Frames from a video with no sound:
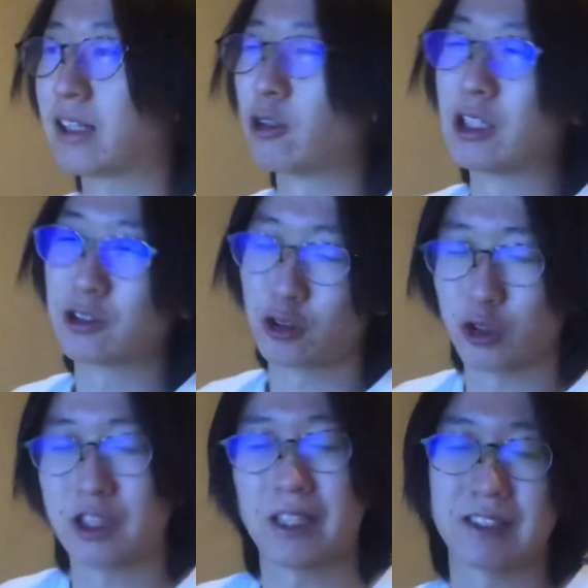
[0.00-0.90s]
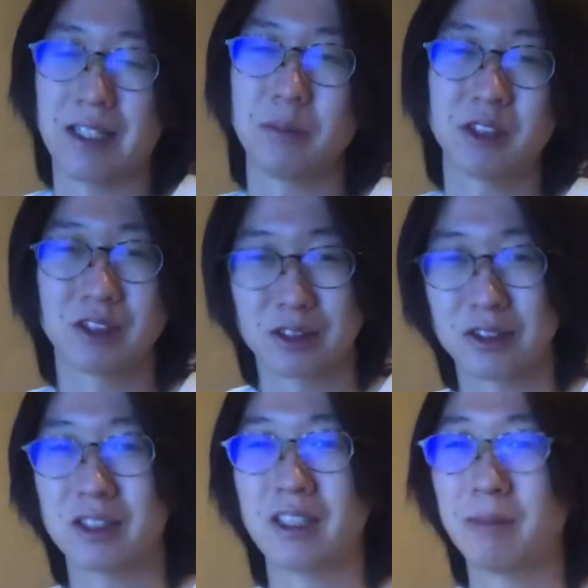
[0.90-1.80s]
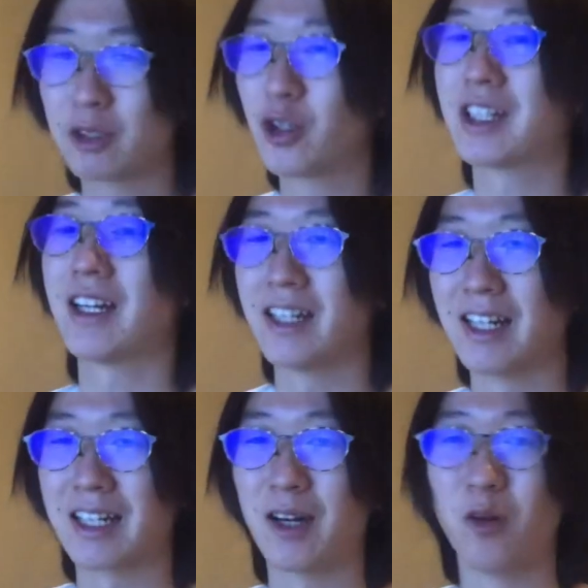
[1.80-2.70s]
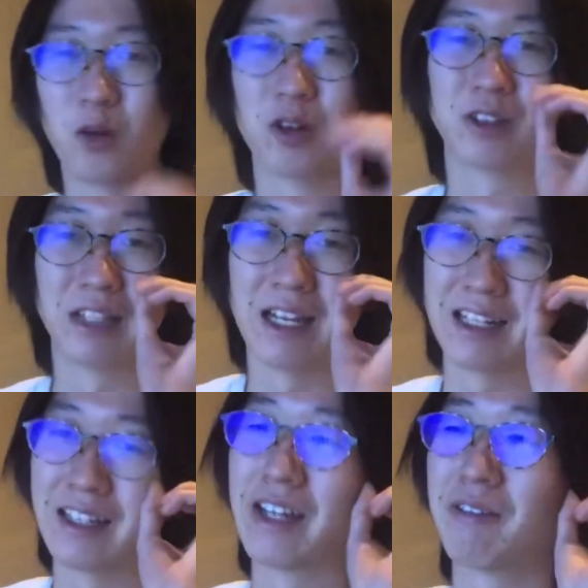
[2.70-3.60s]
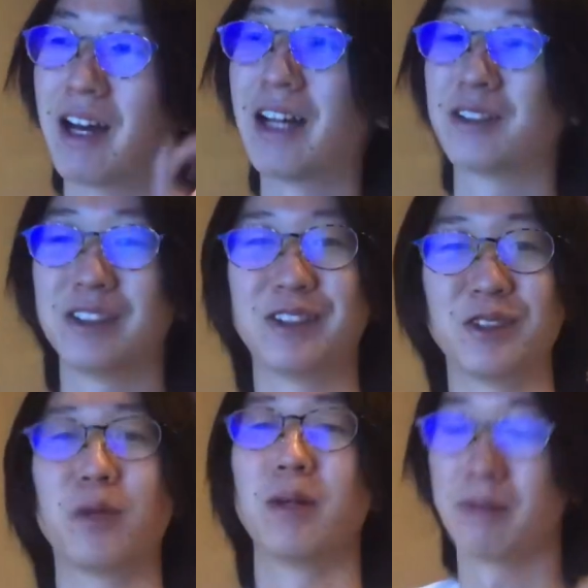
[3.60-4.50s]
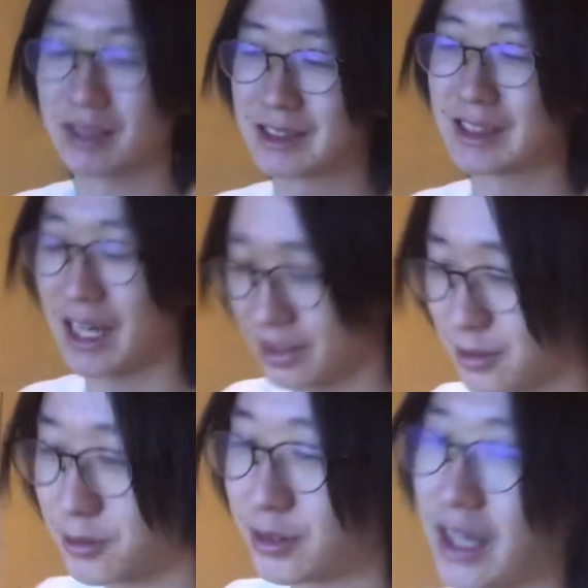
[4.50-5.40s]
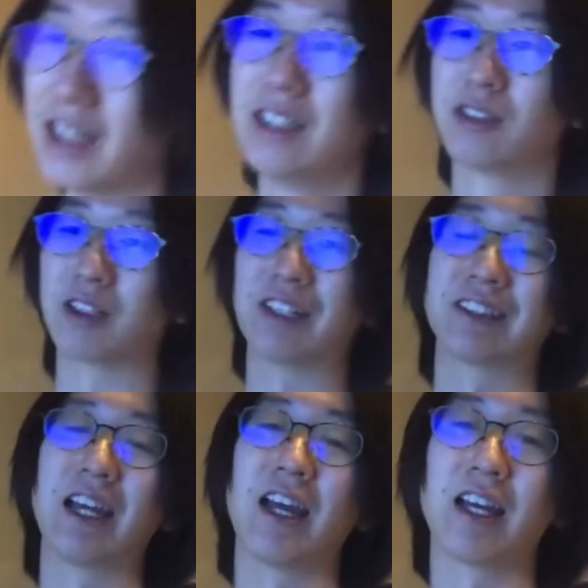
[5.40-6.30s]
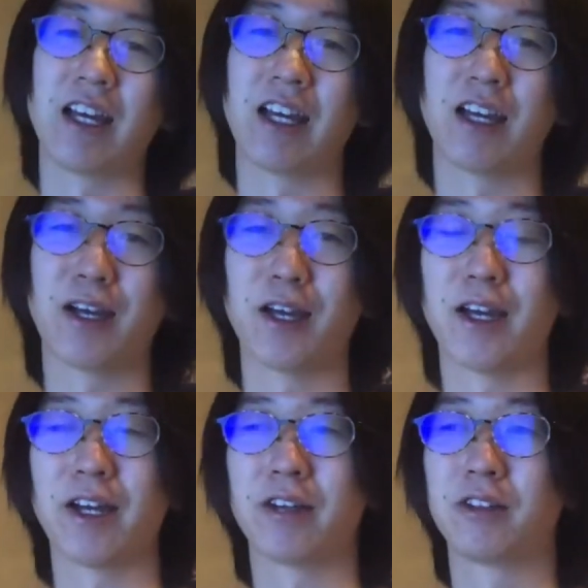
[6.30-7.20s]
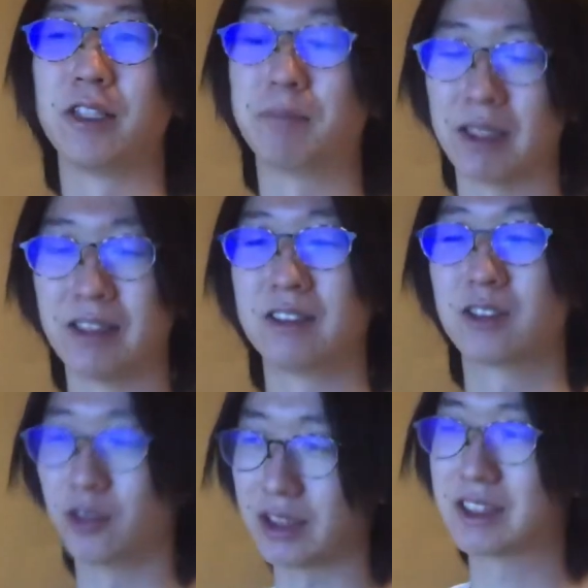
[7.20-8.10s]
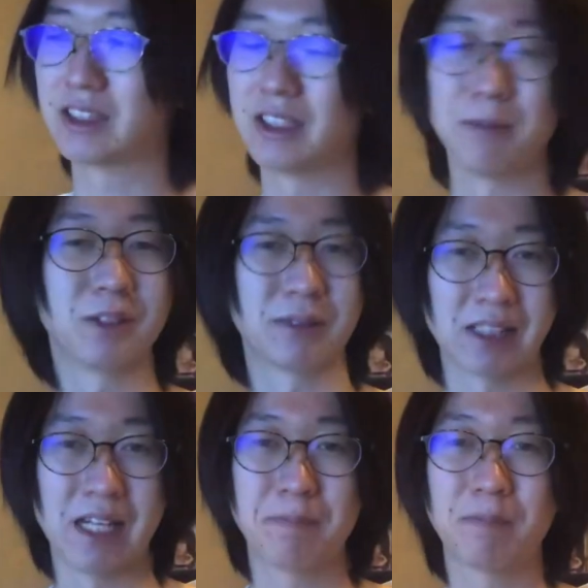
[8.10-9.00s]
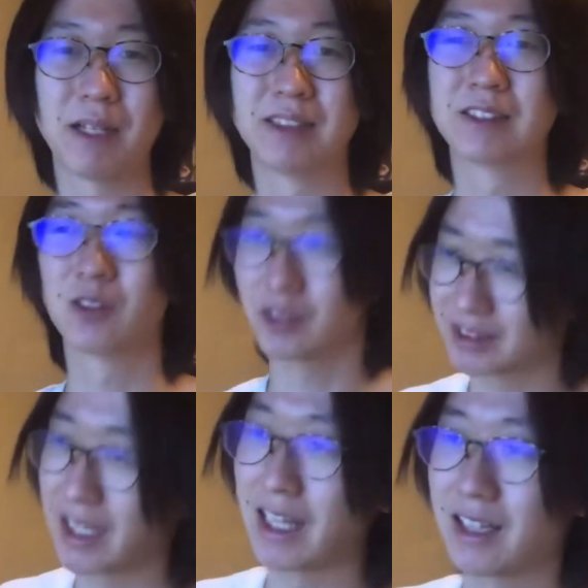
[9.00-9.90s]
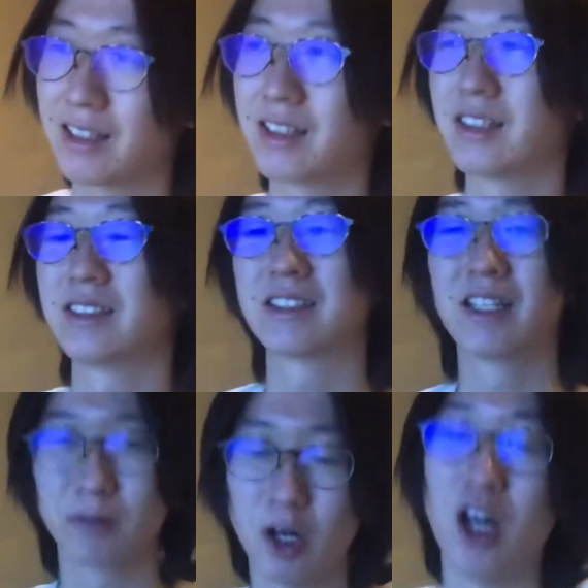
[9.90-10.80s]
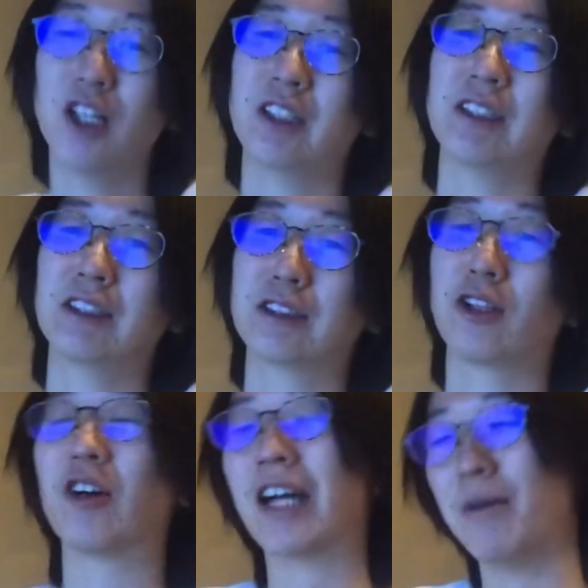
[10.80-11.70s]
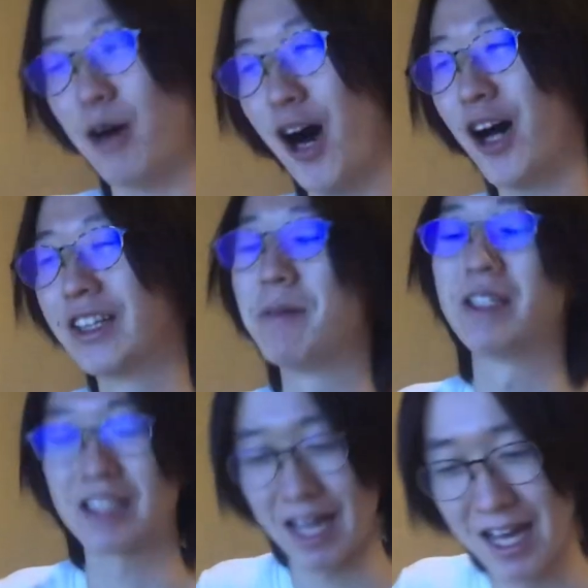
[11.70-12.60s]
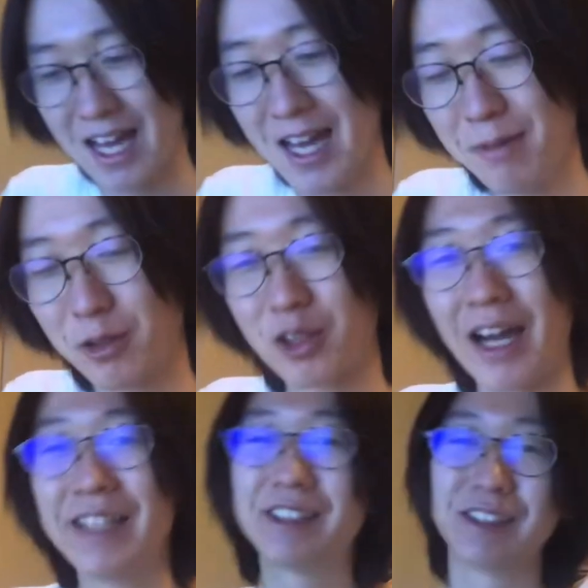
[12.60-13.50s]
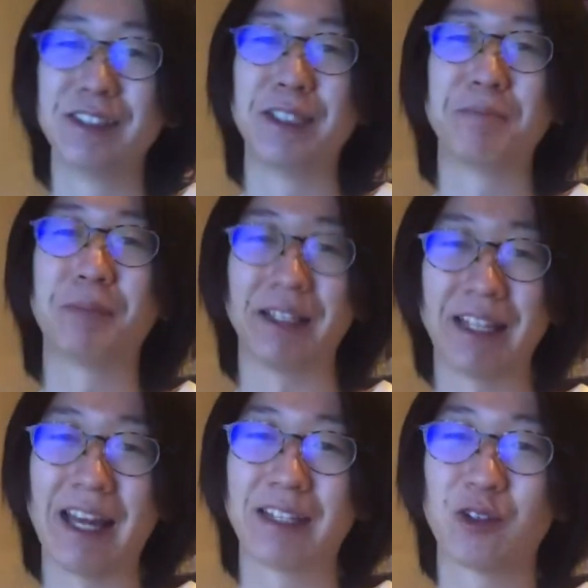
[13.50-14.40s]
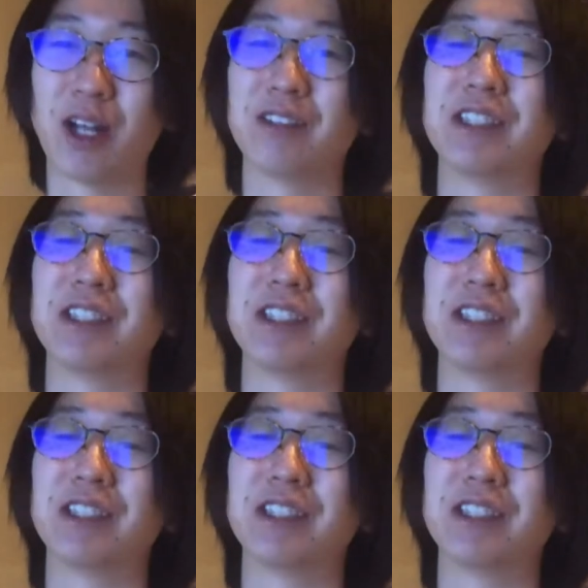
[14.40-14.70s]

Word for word: あこの後ちょっとチラチラ見つつって今取れたらねなんか報告なりなんなりは後ですると思いますはいということで今回ですね、えー、一般争奪イルメスバスラー一般争奪戦やっていったんですけれども今回もダメでした僕はいつ一般で取れるん